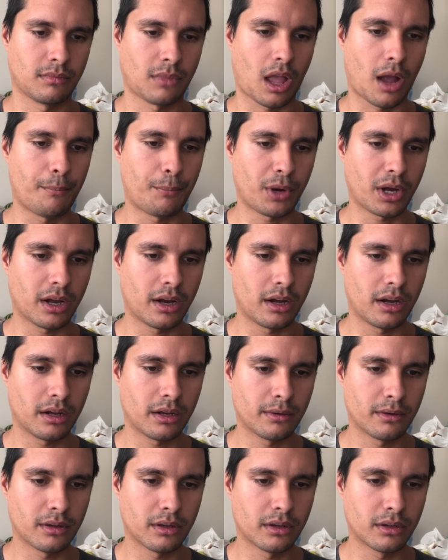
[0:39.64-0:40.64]
Apakah
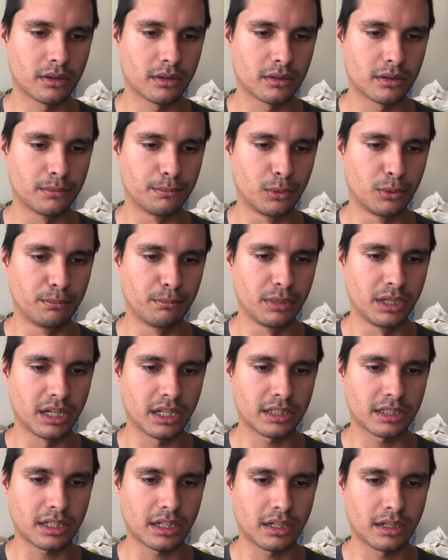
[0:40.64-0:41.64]
kebun
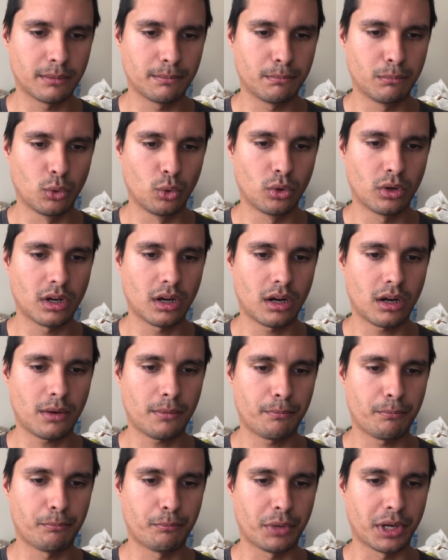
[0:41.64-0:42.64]
binatang
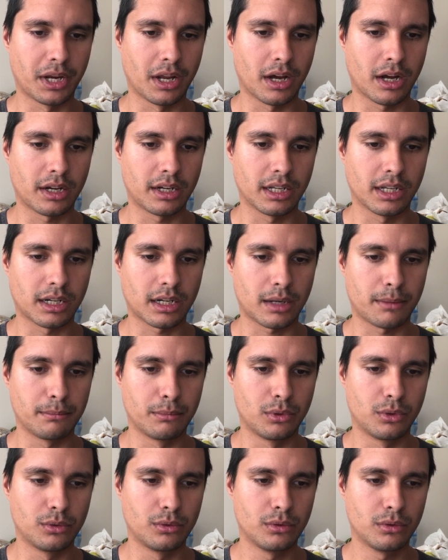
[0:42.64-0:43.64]
buka pada hari
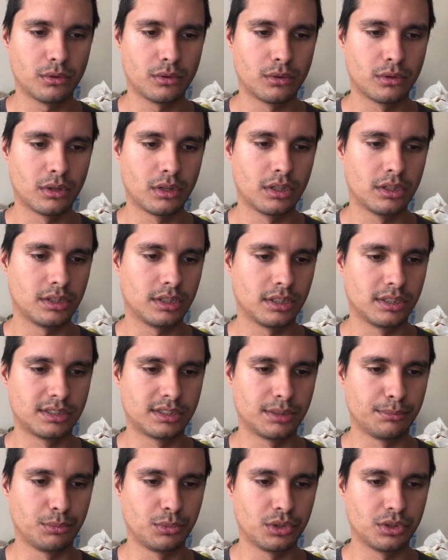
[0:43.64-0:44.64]
Rabu? Is
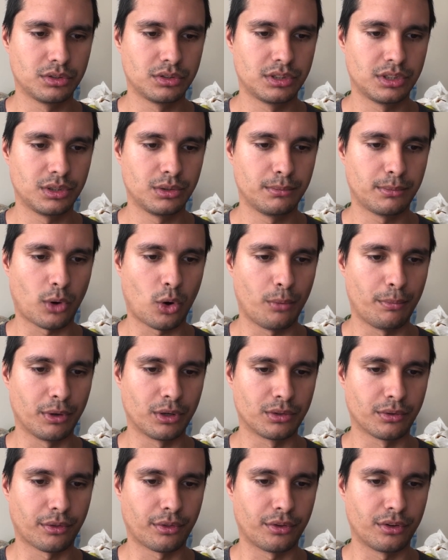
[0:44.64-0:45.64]
the museum
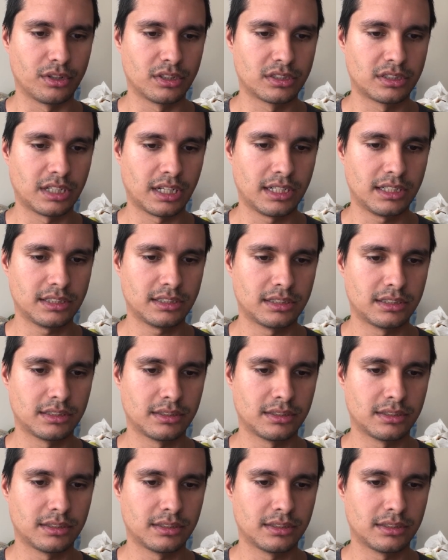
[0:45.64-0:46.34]
open on Thursdays?